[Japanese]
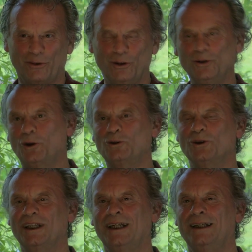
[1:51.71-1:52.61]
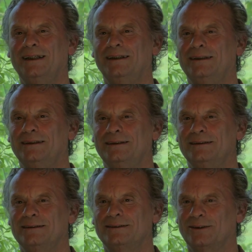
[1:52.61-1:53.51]
いうことで、
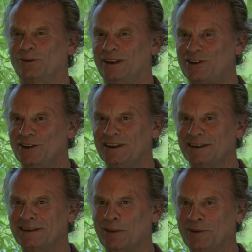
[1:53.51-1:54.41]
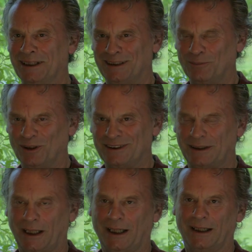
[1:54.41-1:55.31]
その一日セミナーでもっ
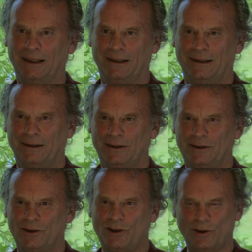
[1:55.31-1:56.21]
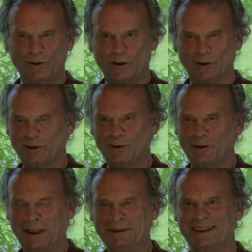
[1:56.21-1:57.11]
て、宗教という
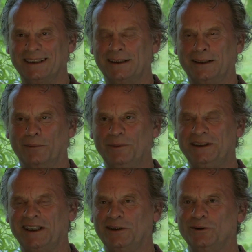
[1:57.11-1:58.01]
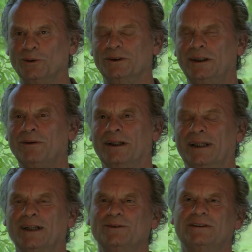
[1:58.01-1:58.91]
観点から見ているのでは
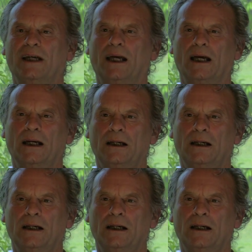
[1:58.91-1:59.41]
なくて、